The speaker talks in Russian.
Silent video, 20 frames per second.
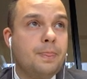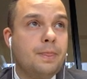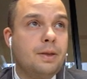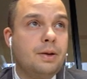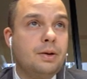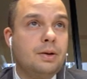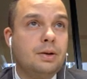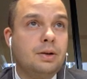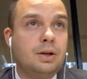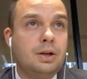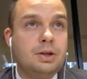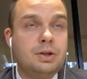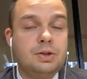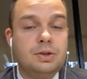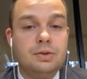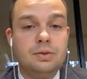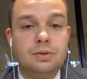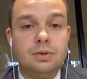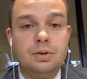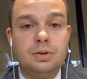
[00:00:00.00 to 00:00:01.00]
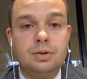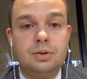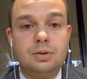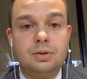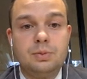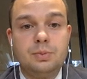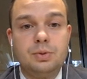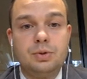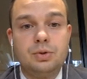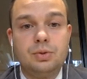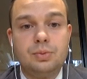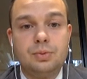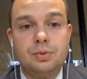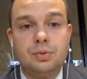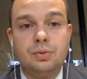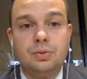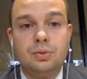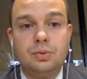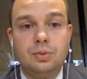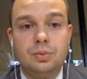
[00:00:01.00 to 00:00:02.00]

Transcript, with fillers: э, качества способствуют